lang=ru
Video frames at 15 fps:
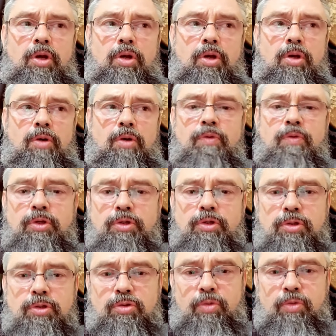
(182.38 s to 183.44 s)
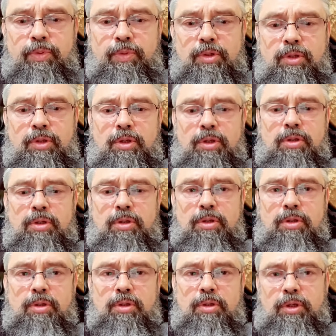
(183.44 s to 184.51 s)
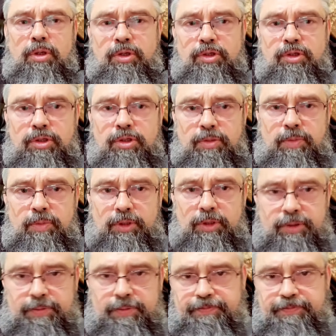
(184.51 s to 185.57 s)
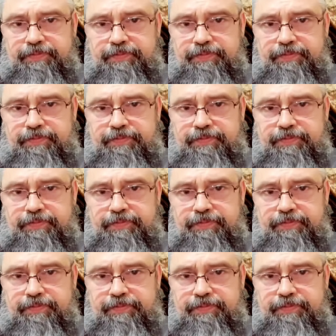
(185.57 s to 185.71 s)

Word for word: а, вынес из опыта а, клинической смерти.